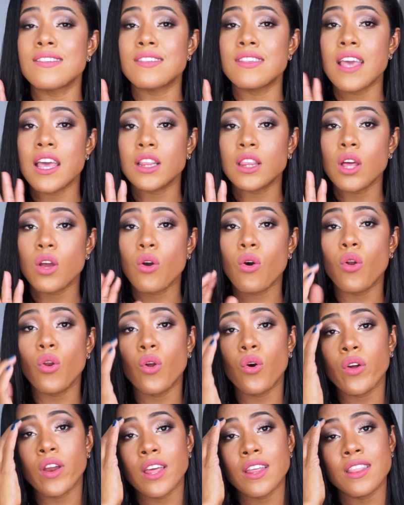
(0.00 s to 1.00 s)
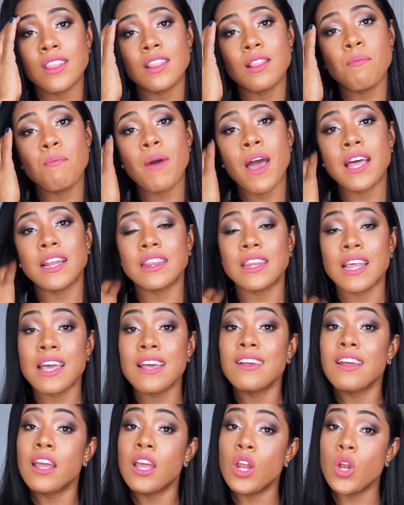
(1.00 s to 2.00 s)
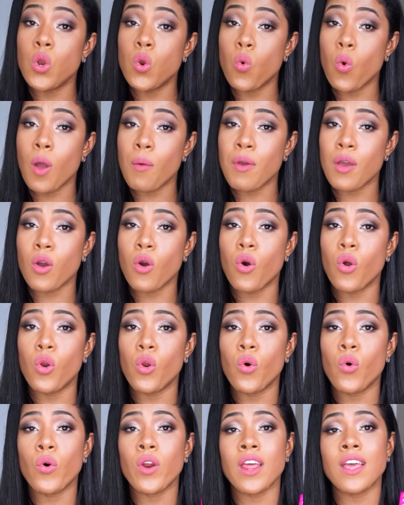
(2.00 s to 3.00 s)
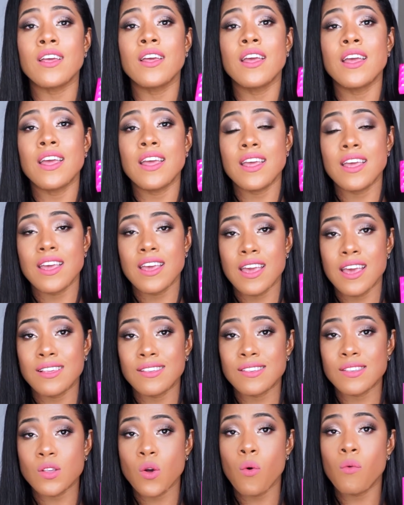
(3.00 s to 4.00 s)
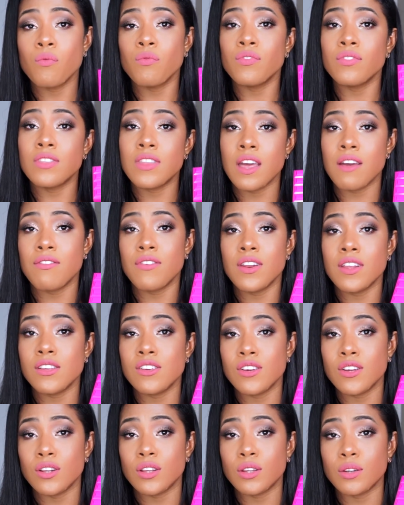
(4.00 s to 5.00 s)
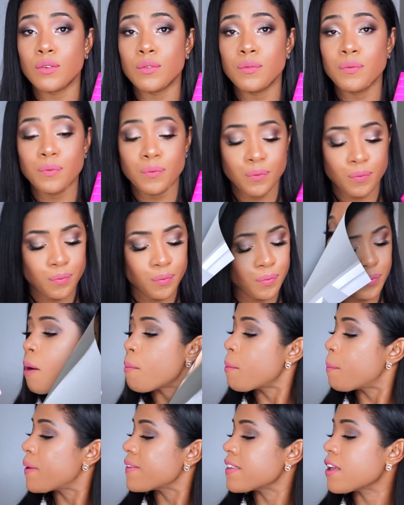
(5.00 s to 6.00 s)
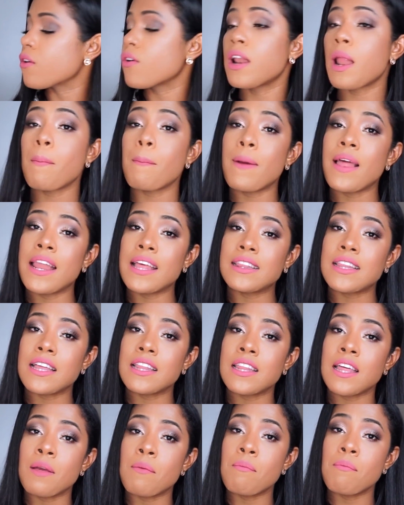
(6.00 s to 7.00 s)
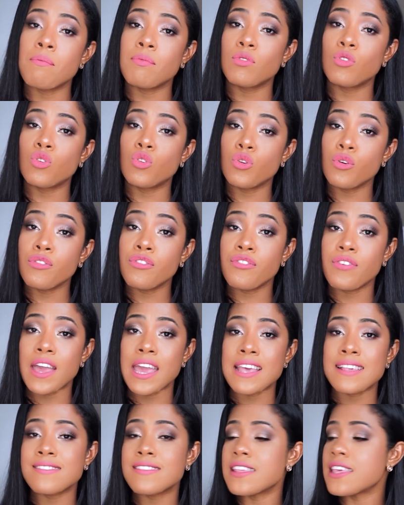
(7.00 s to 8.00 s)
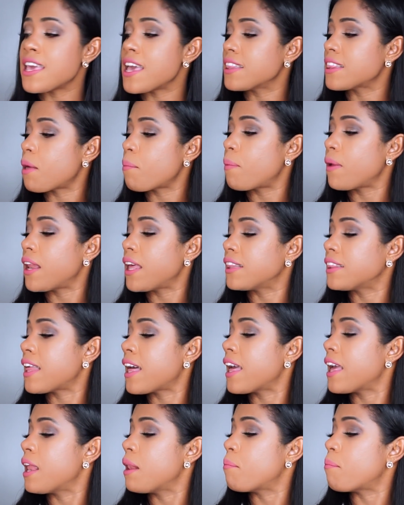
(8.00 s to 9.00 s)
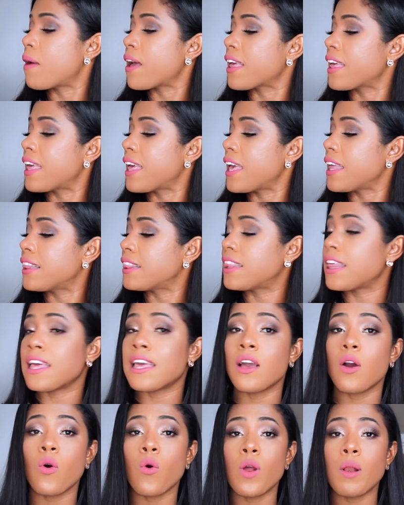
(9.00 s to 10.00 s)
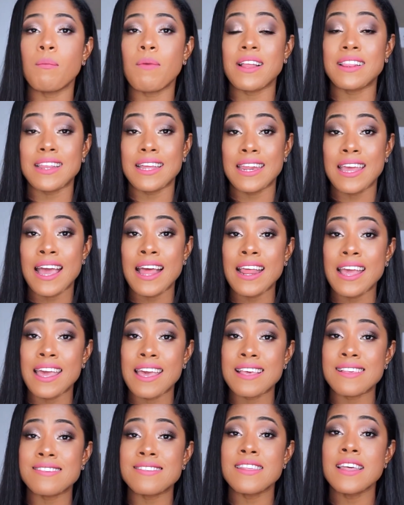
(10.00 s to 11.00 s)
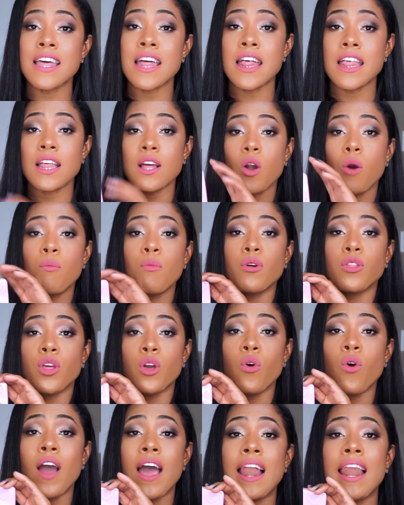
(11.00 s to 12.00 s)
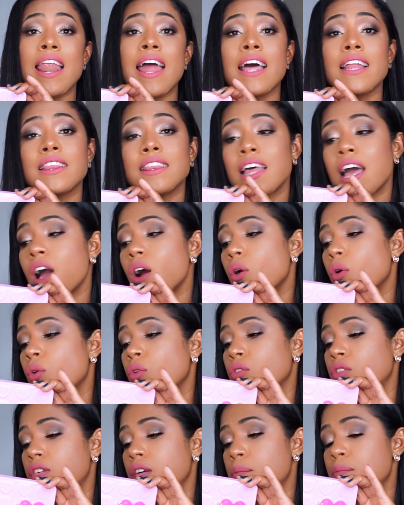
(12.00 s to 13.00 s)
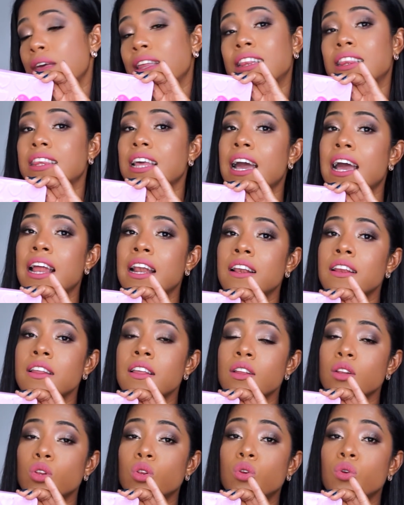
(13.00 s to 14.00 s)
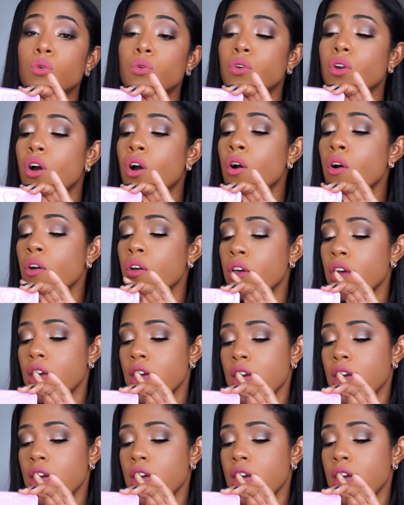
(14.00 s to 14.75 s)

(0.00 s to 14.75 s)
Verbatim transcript: 7 colores mate y 9 colores que son de brillito. So, vamos a pasar con la paleta de Too Faced. Y esta paleta, el paquete o el material es como de hojalata o de metal duro.